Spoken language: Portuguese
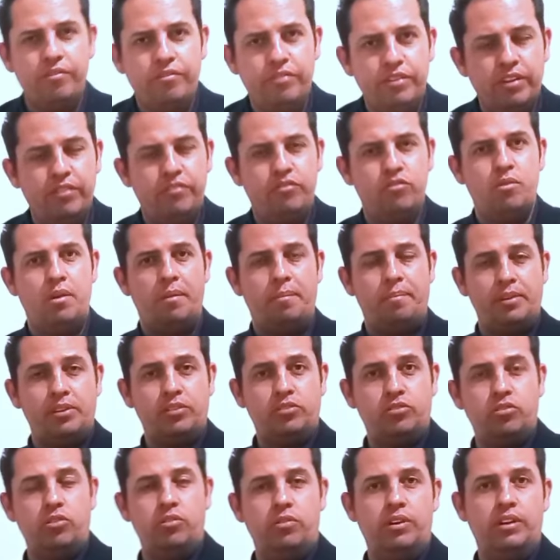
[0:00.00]
que vive uma
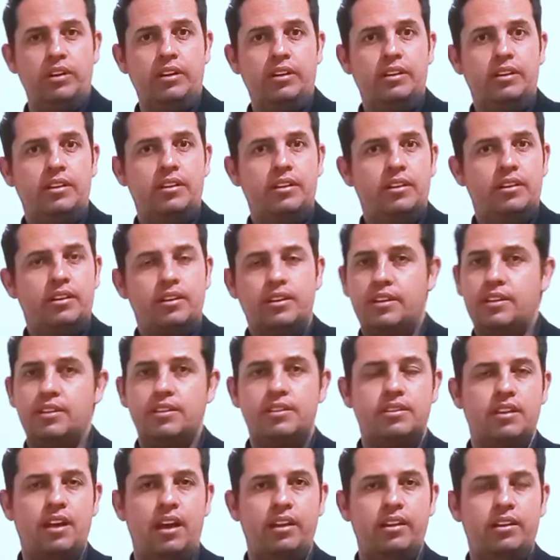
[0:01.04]
pessoa
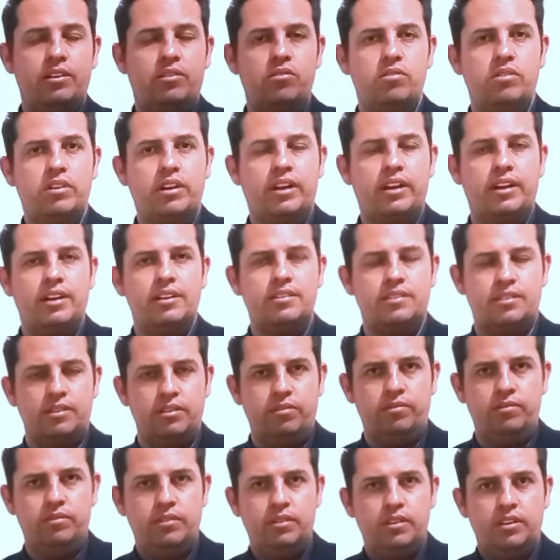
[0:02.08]
que sai da
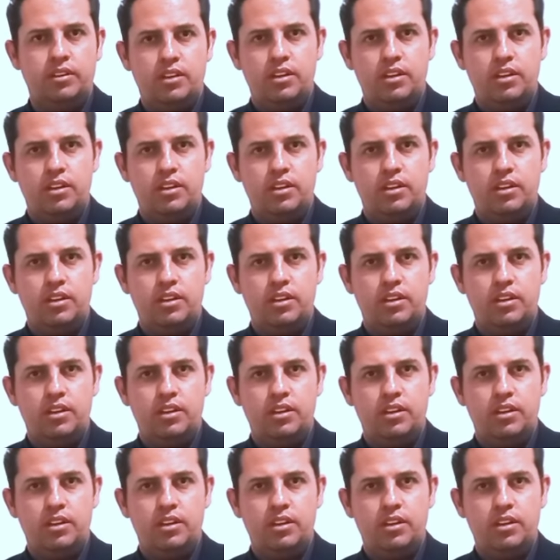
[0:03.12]
congregação.